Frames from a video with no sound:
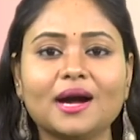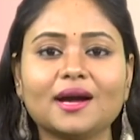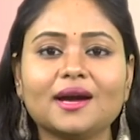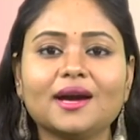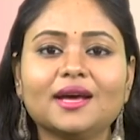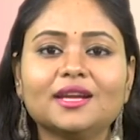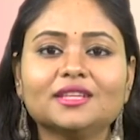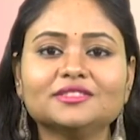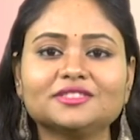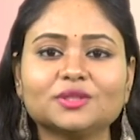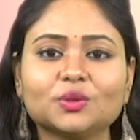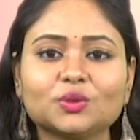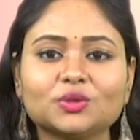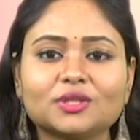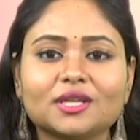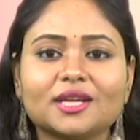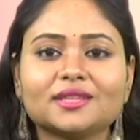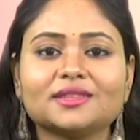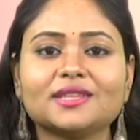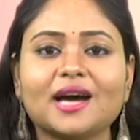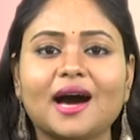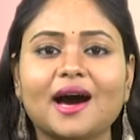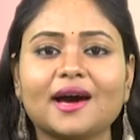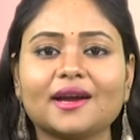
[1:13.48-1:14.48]

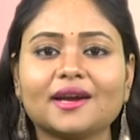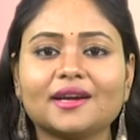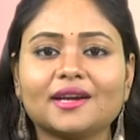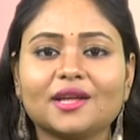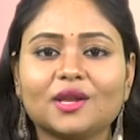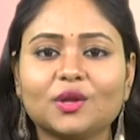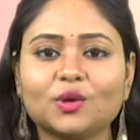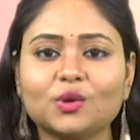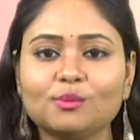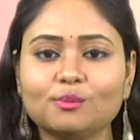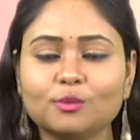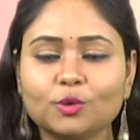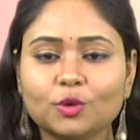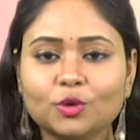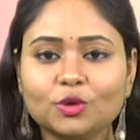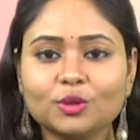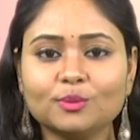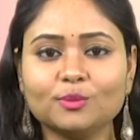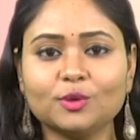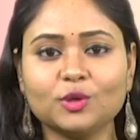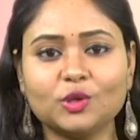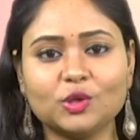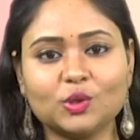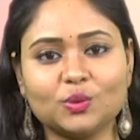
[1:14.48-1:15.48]
మంగళసూత్ర ధారణలో
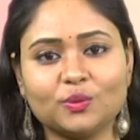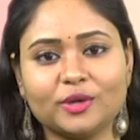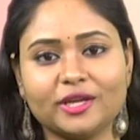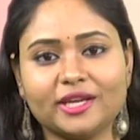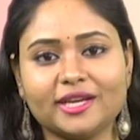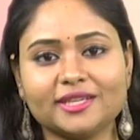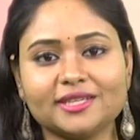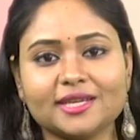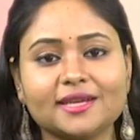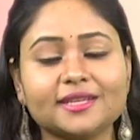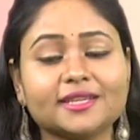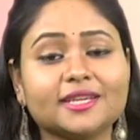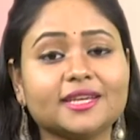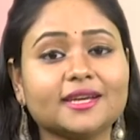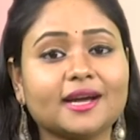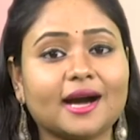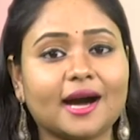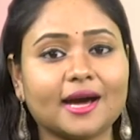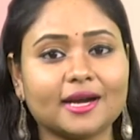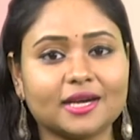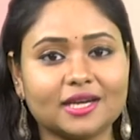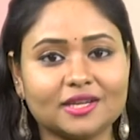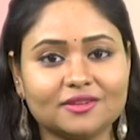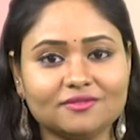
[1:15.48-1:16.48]
మూడు ముళ్ళు
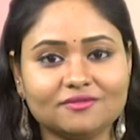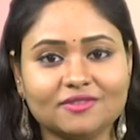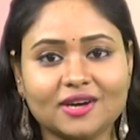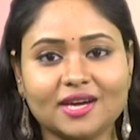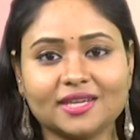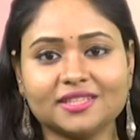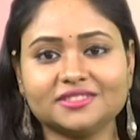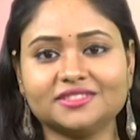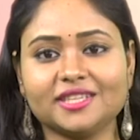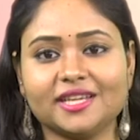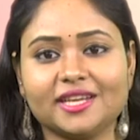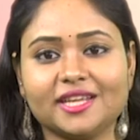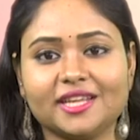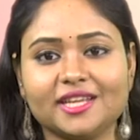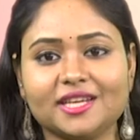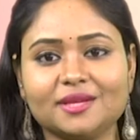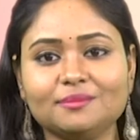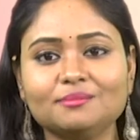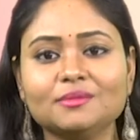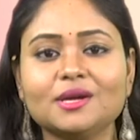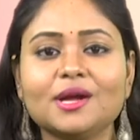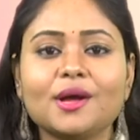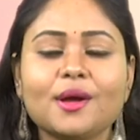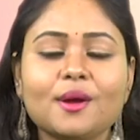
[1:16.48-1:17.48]
వేయటానికి కారణం వారి
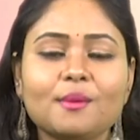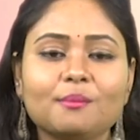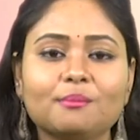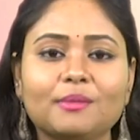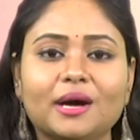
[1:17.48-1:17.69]
శరీరం